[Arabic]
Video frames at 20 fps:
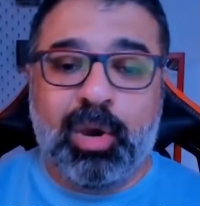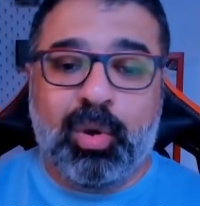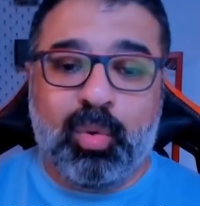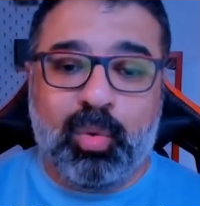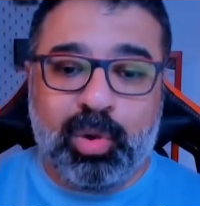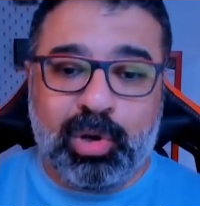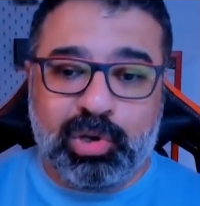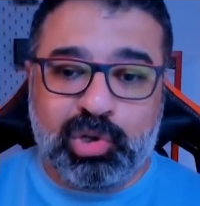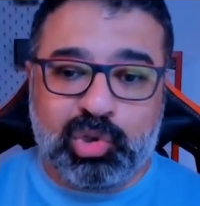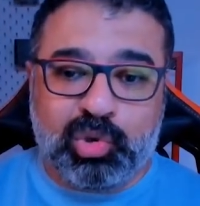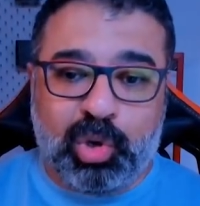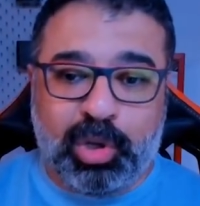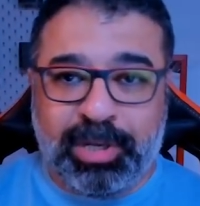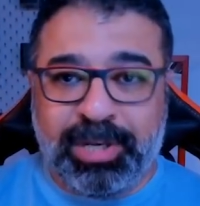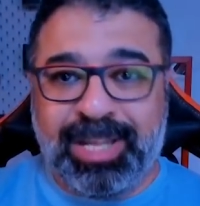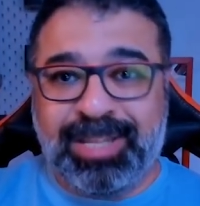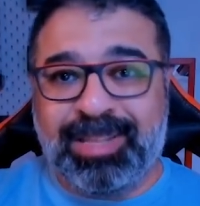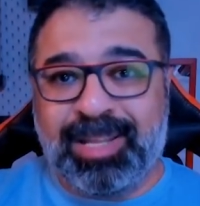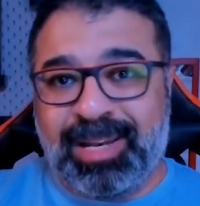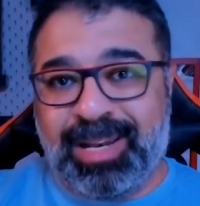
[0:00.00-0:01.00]

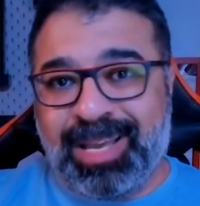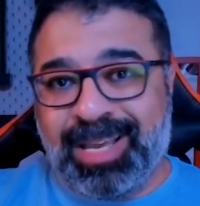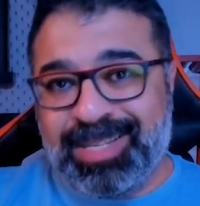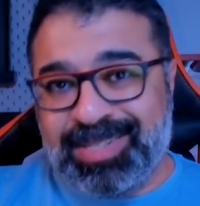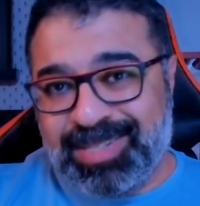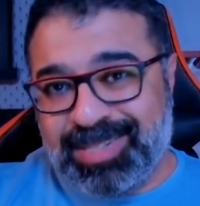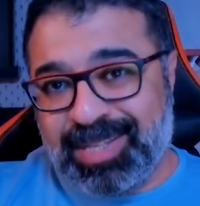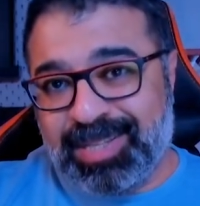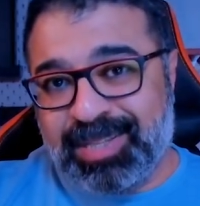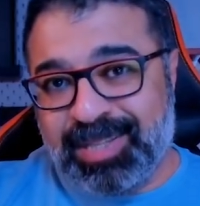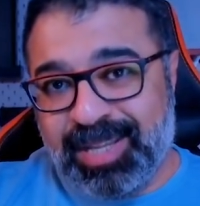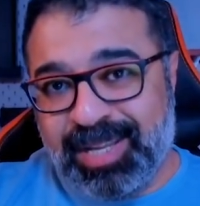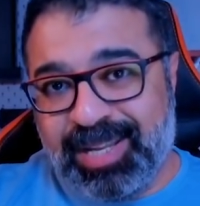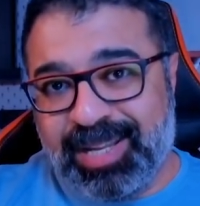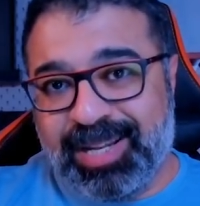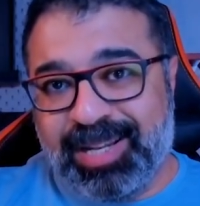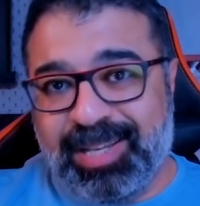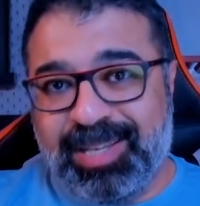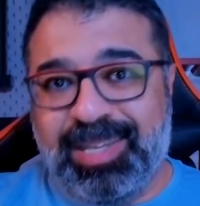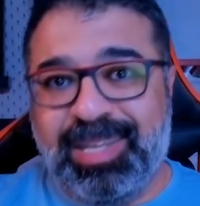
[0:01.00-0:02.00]
والشحنات اللي عايزة
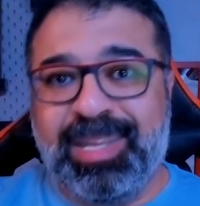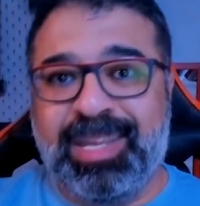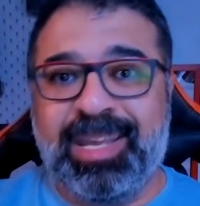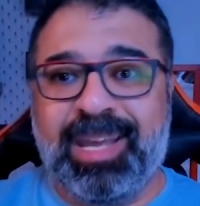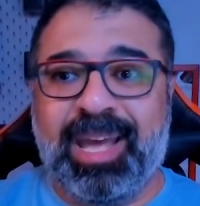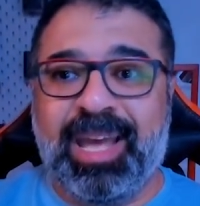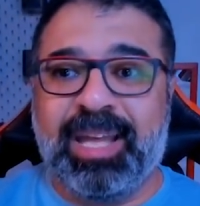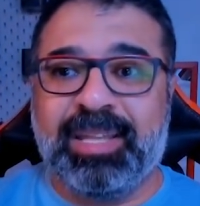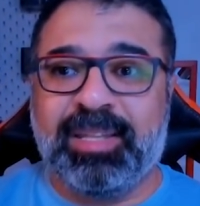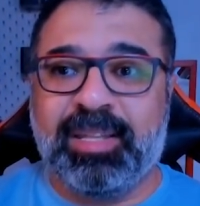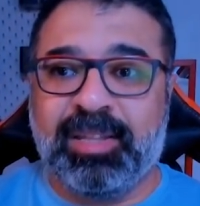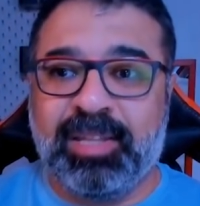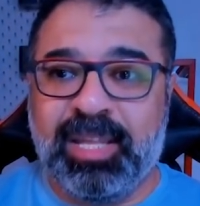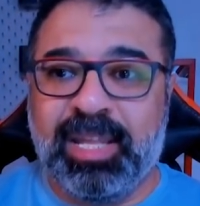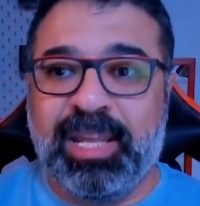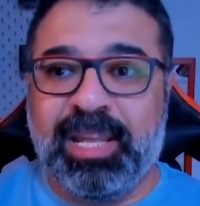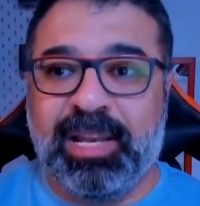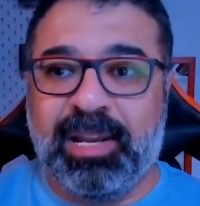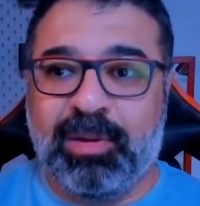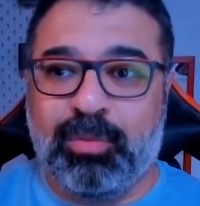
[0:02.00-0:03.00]
تتنقل دي
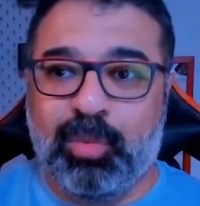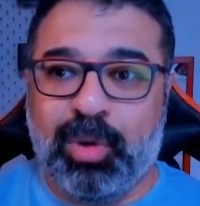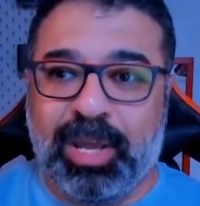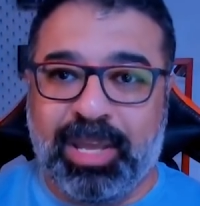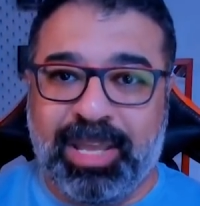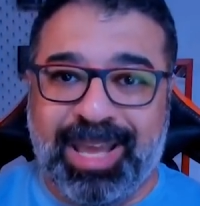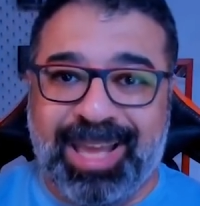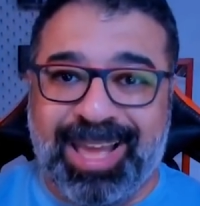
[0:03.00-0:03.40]
هتتنقل وهي